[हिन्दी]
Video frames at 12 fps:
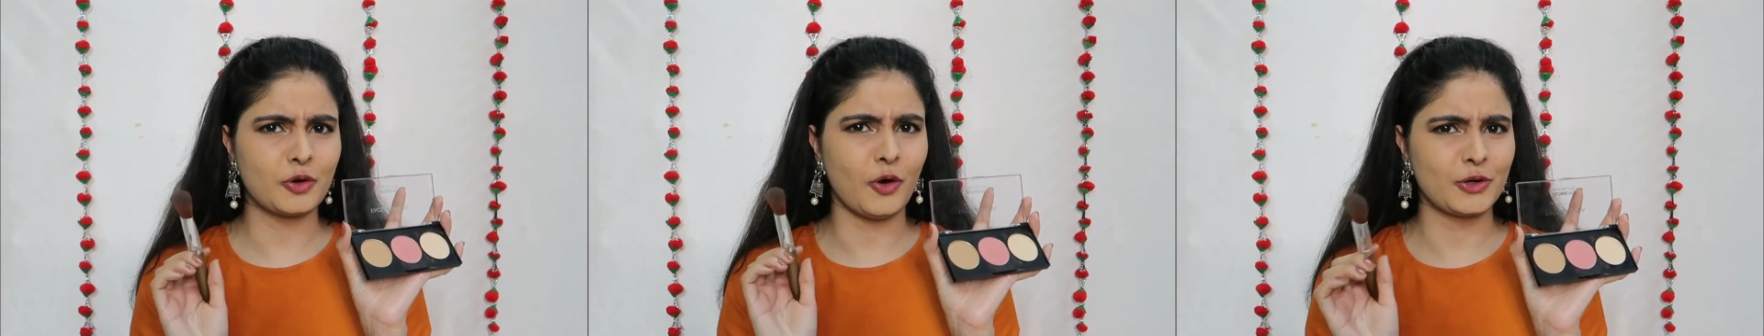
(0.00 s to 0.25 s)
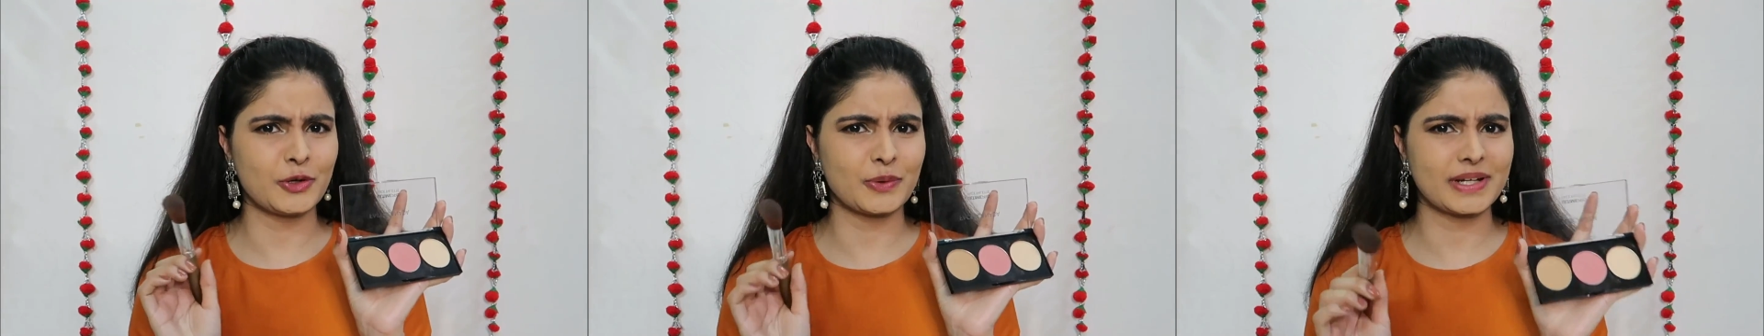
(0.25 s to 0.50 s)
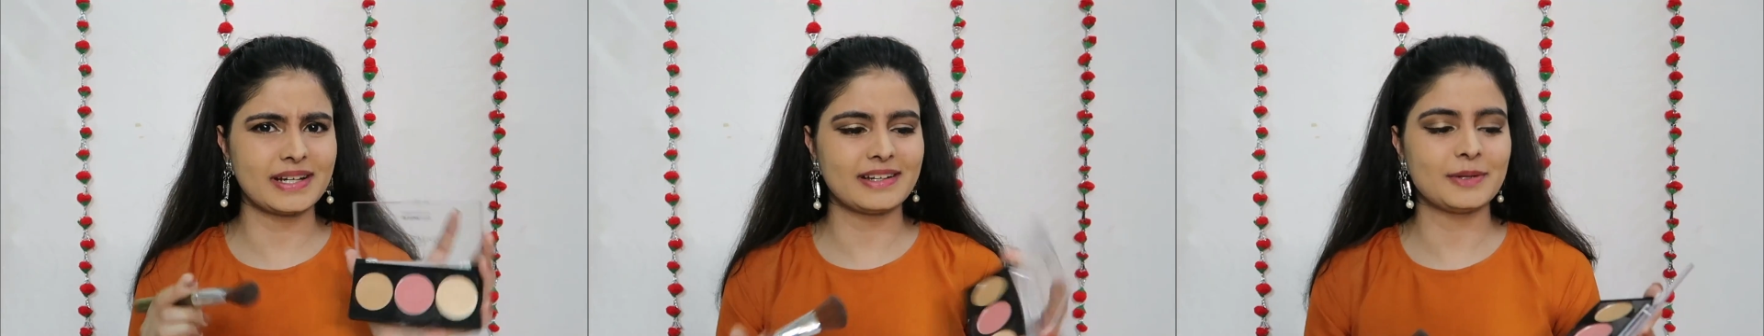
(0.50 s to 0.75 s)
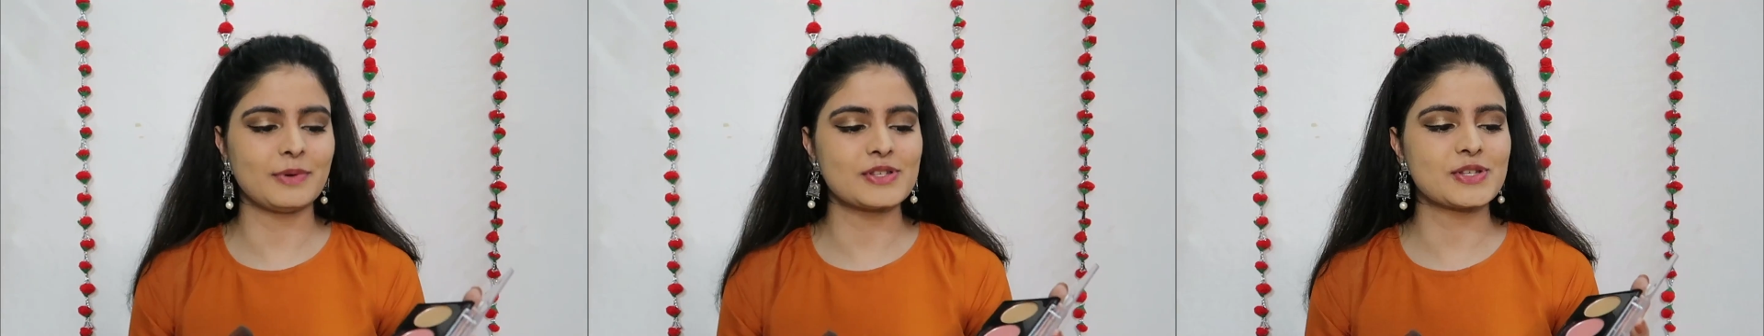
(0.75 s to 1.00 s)
कॉन्टोरिंग
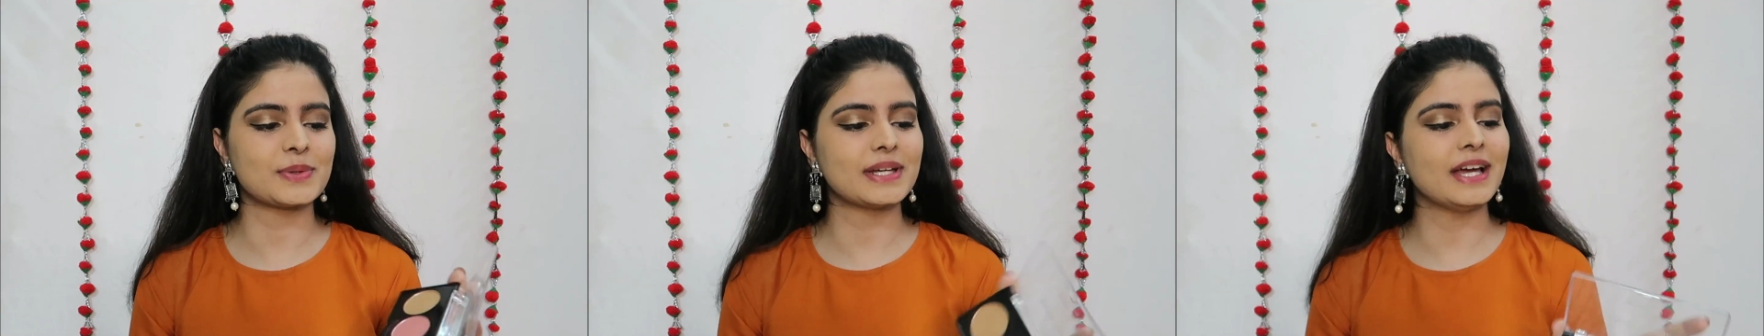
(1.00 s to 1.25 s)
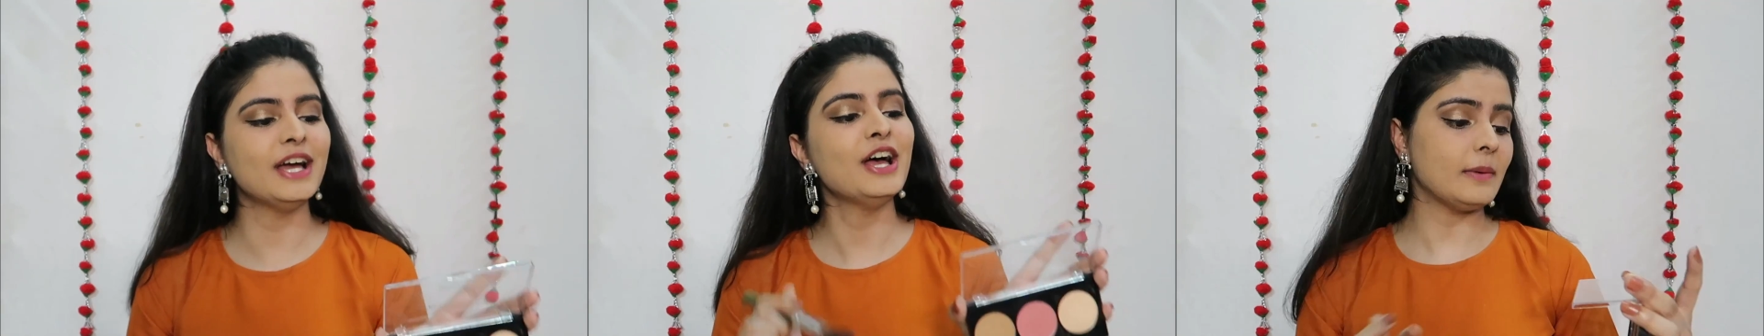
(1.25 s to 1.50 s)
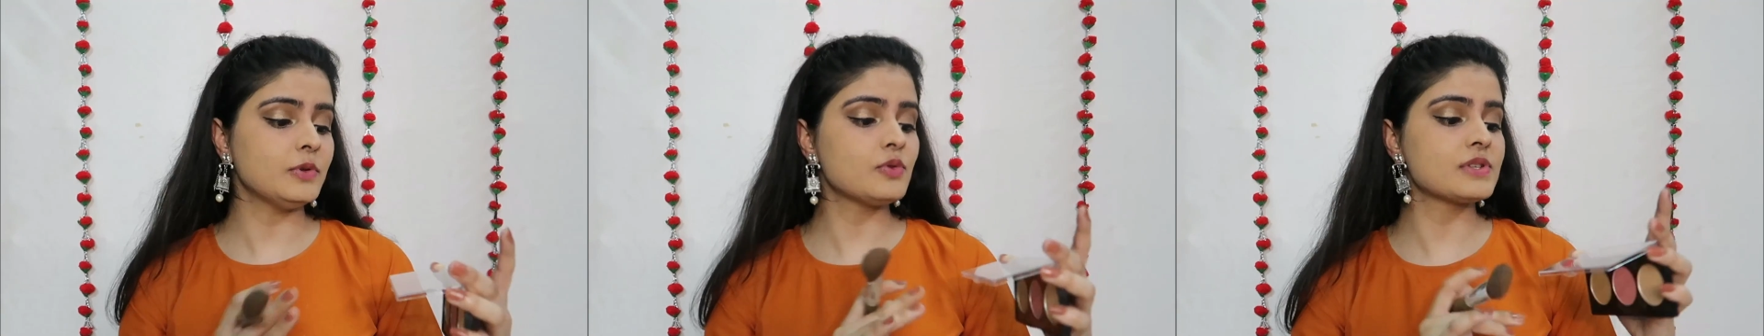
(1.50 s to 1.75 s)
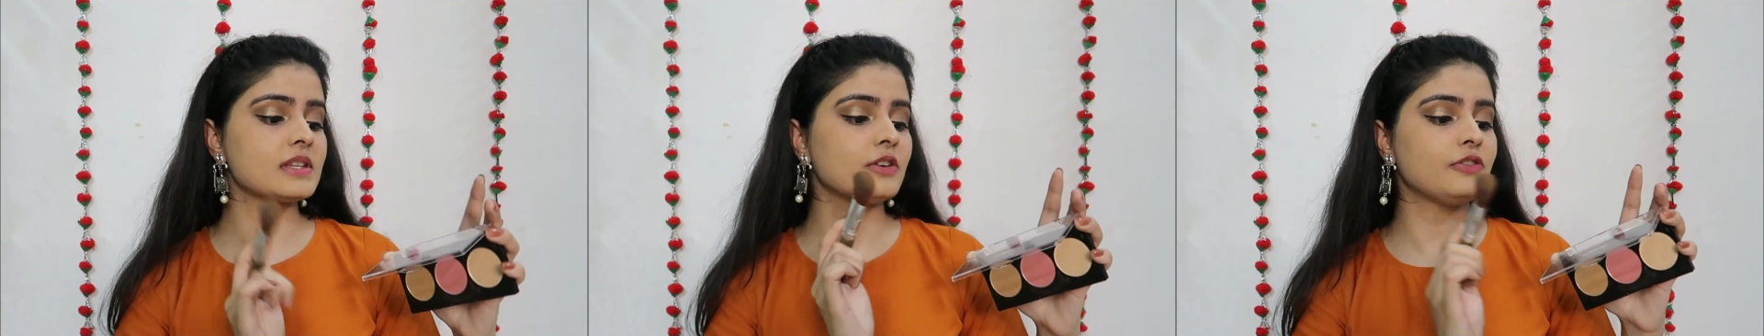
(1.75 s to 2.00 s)
करनी बहुत जरूरी है आई एम
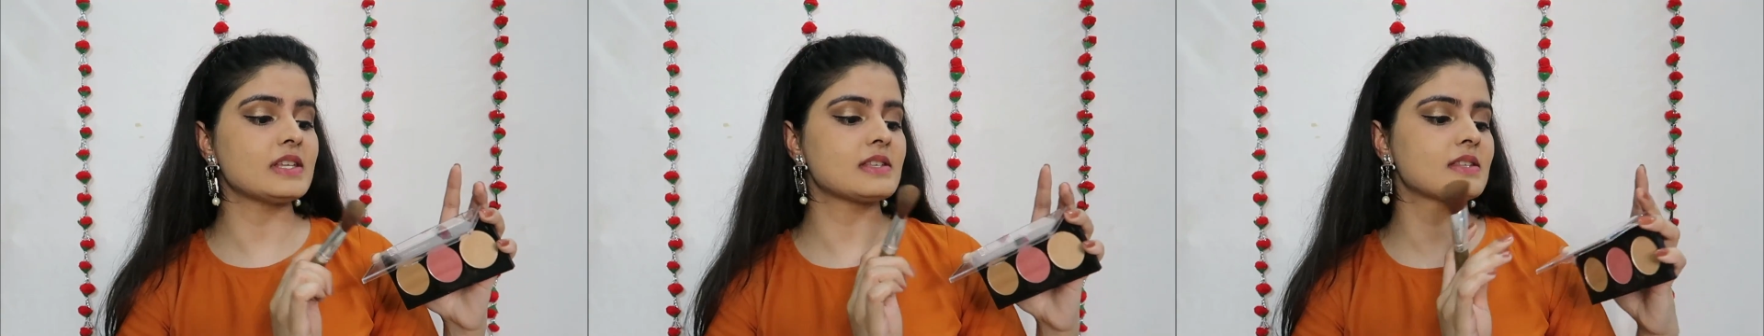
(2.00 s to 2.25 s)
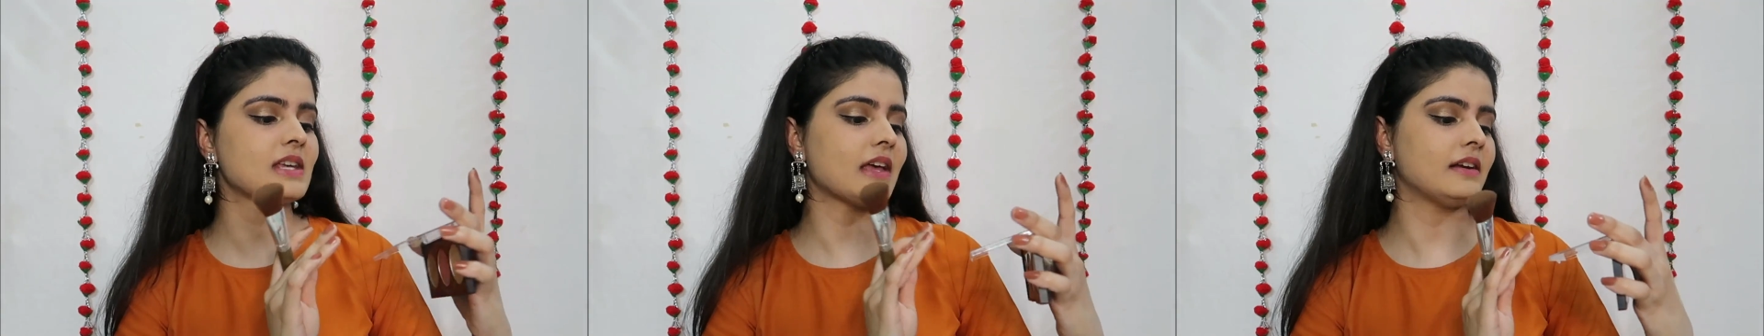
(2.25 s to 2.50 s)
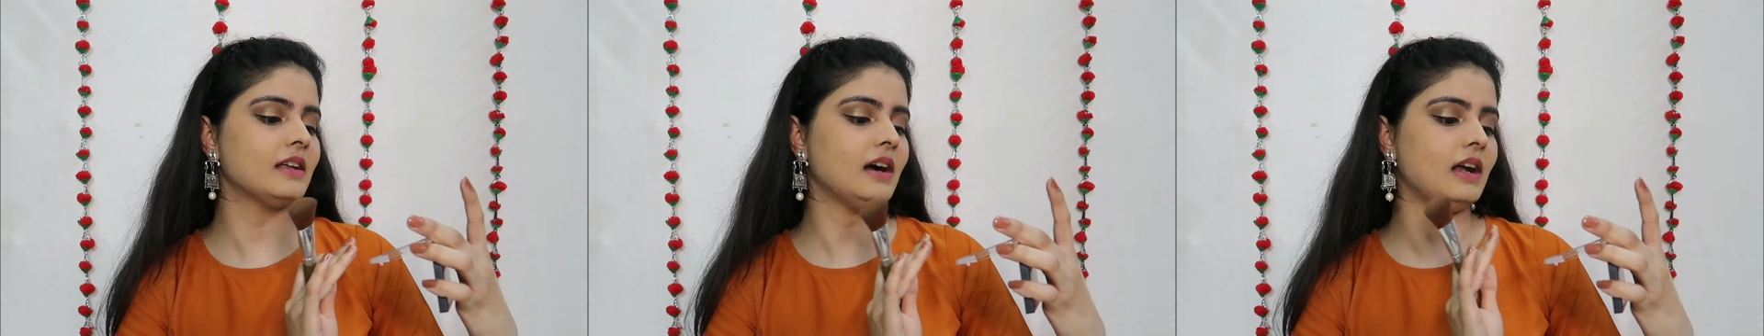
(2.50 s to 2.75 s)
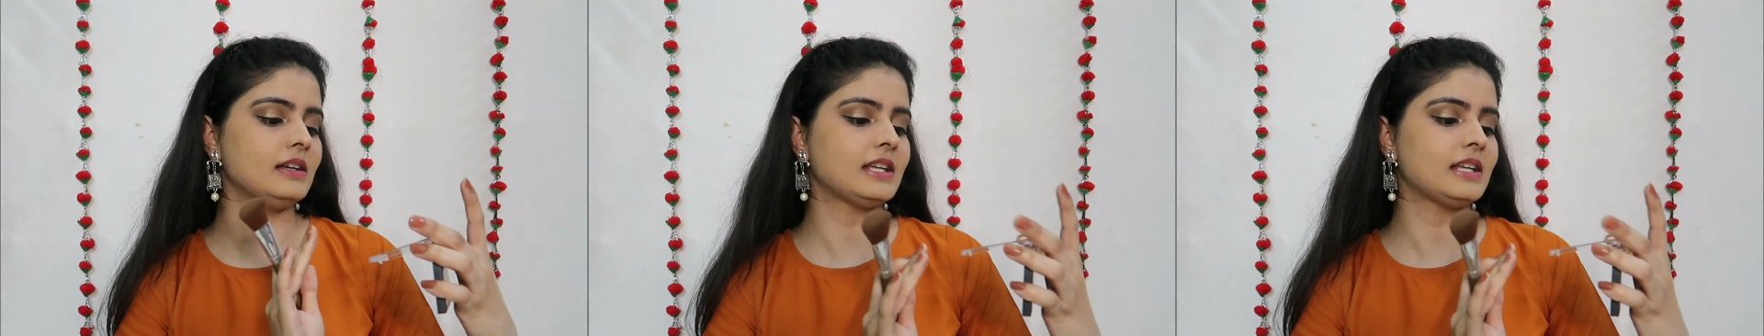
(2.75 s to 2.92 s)
यूजिंग द फेसेस कैनेडा